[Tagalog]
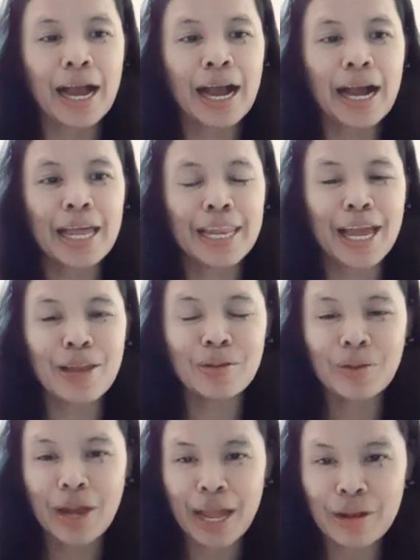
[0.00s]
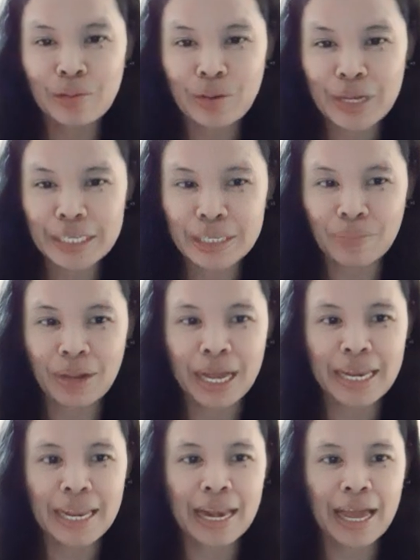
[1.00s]
uh, lalong-lalo na sa mga
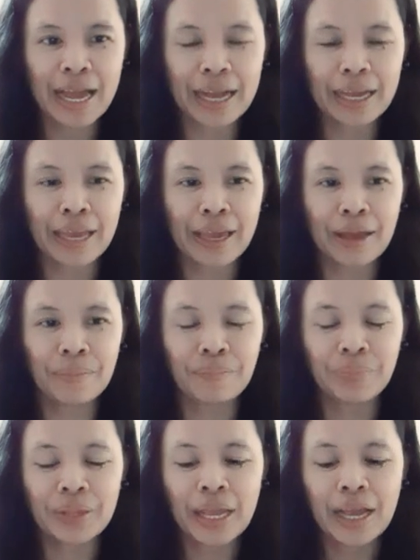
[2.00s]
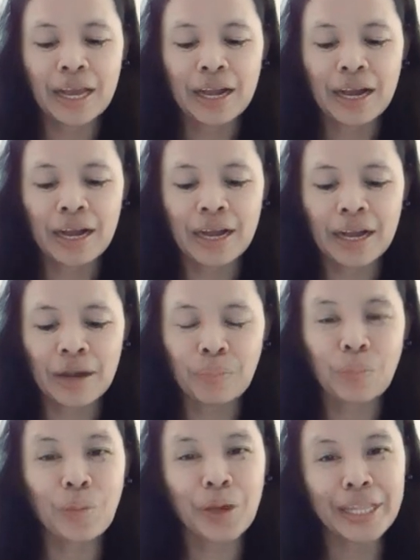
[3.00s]
lalaki. Uh,
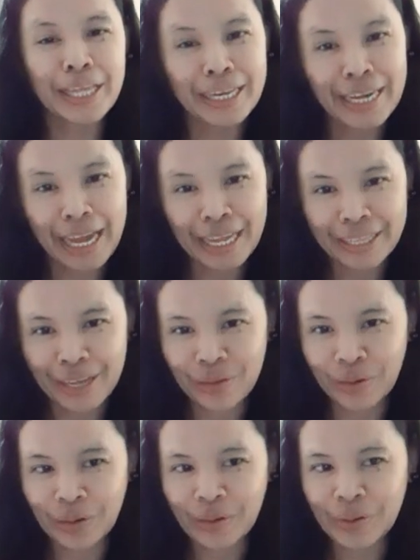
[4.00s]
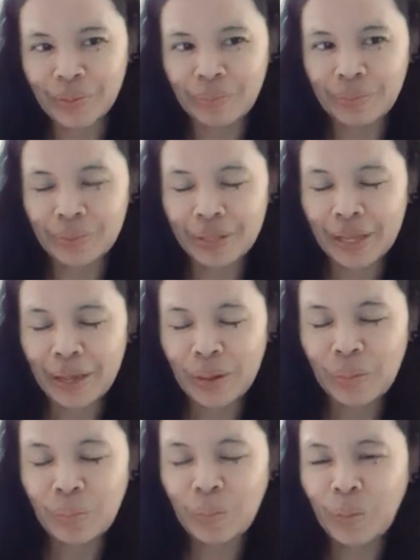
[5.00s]
pwedeng nakatayo,
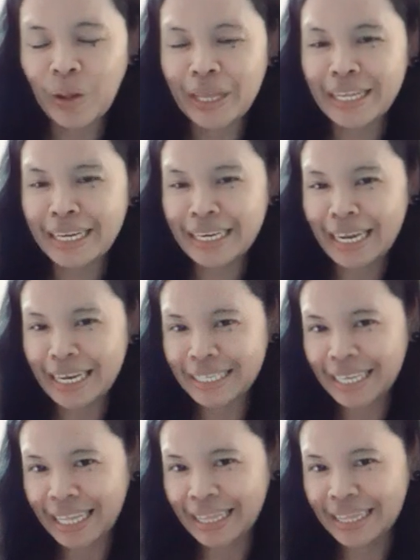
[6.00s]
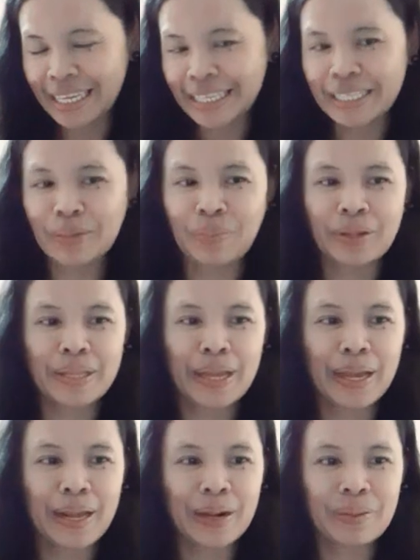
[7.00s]
Pwedeng nakasandig sa
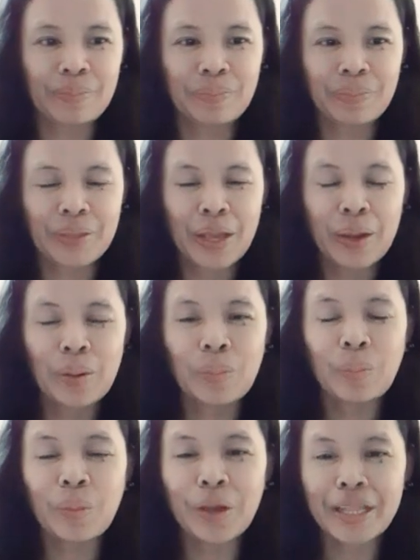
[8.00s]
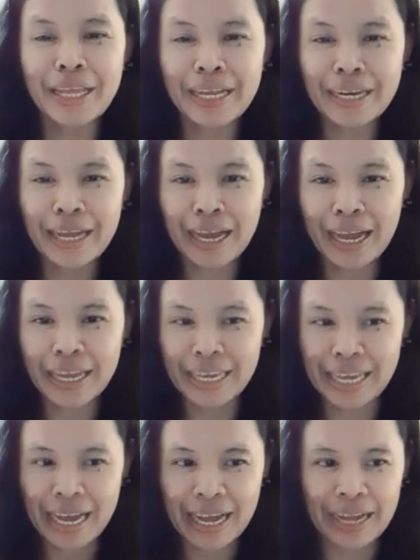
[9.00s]
pader, pwedeng
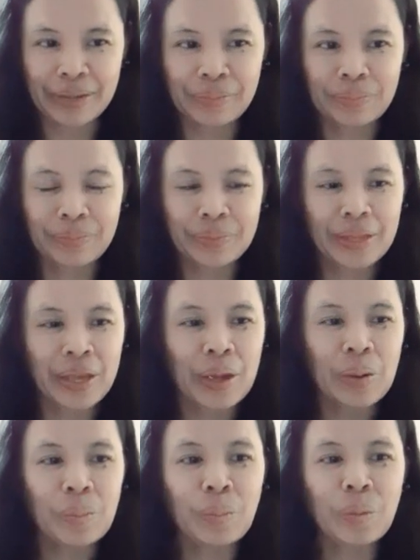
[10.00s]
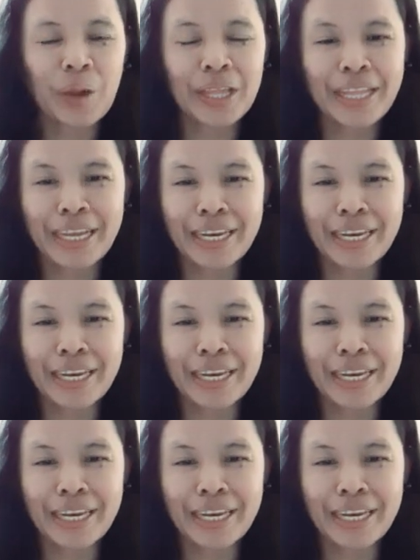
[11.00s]
nakahiga, pwedeng